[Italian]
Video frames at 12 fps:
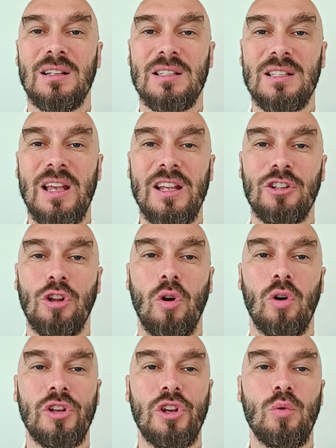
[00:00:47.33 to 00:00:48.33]
6
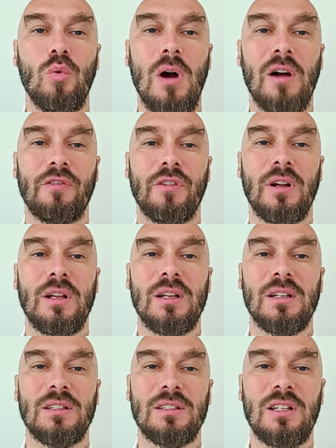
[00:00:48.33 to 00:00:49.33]
droni UAV
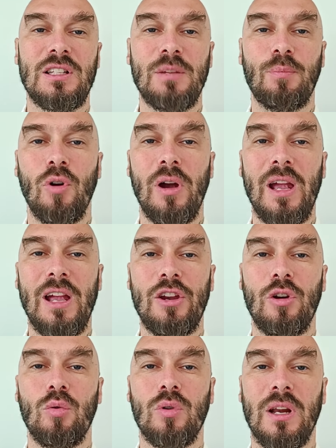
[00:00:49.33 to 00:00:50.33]
di tipo
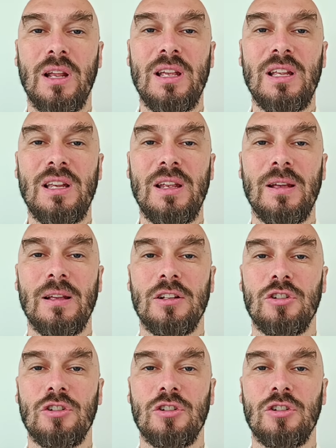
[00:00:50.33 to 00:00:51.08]
aereo ucraini